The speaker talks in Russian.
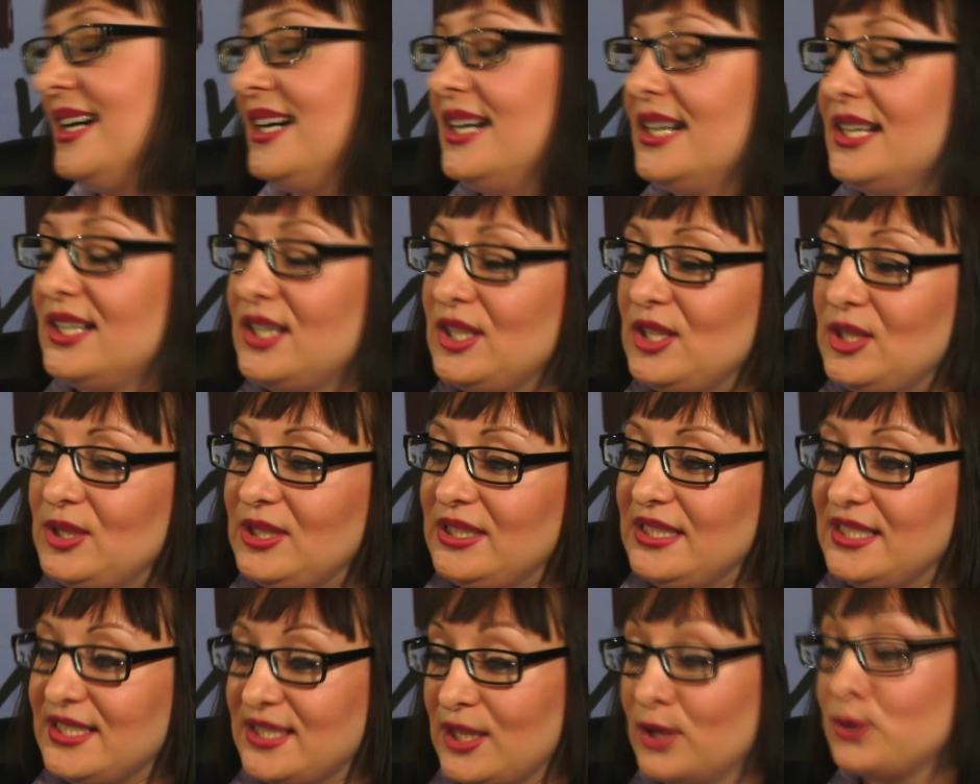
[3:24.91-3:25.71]

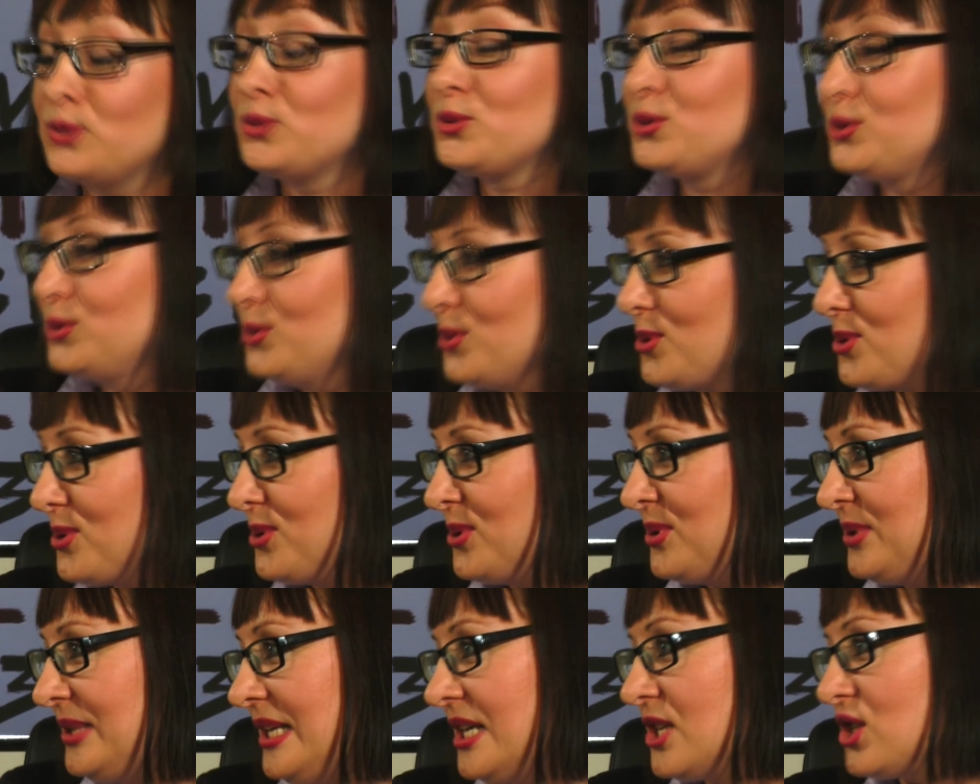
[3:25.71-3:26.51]
а, за ту
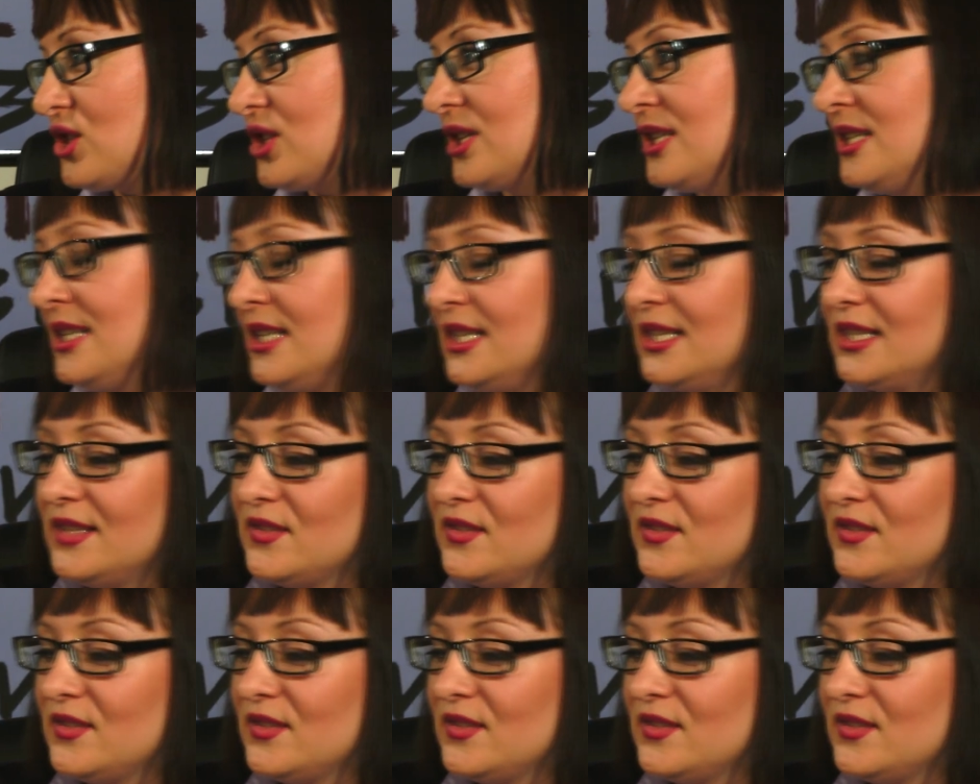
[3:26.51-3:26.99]
сторону даже,